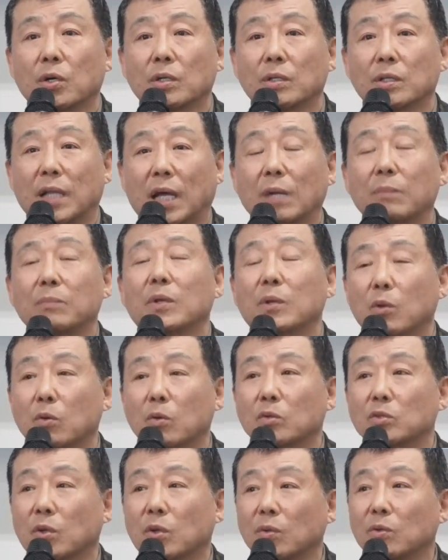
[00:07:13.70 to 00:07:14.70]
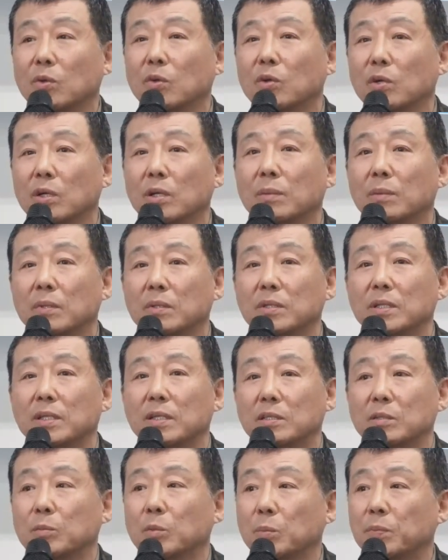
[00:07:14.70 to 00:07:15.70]
나름대로는 선거에
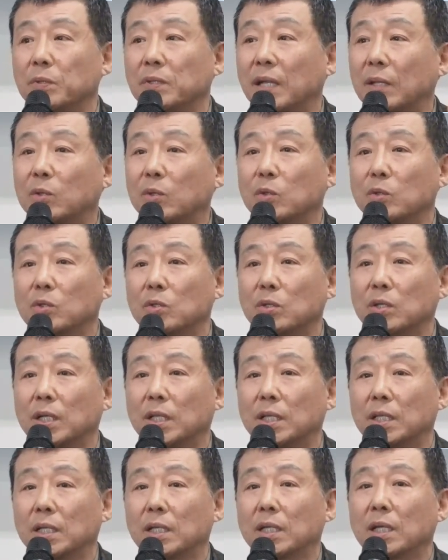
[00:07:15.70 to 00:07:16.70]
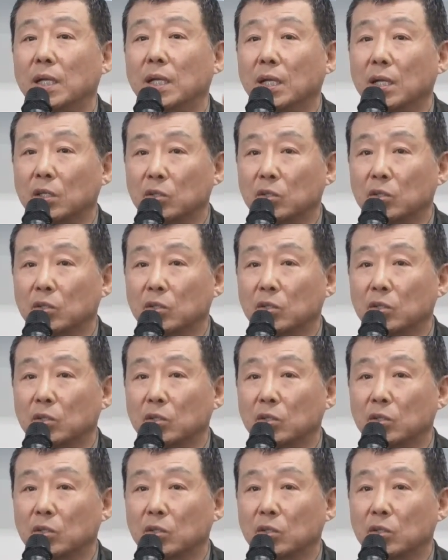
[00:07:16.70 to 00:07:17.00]
의해서 뽑힌 대통령한테